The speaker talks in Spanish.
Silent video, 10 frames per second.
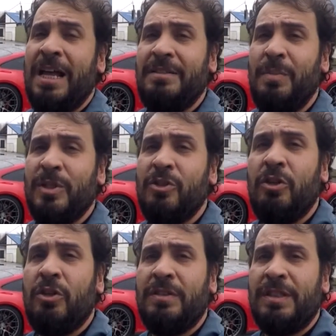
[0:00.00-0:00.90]
Así pasó
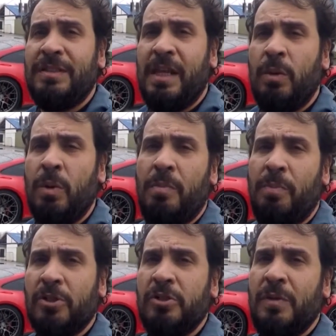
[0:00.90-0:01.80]
entonces el nuevo
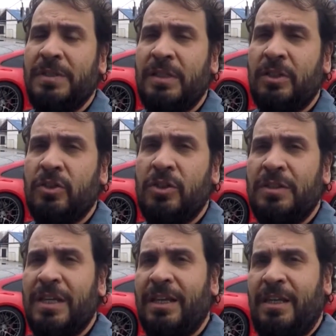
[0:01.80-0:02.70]
Porsche
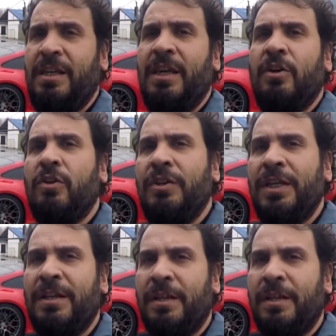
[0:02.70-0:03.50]
911 aquí en Container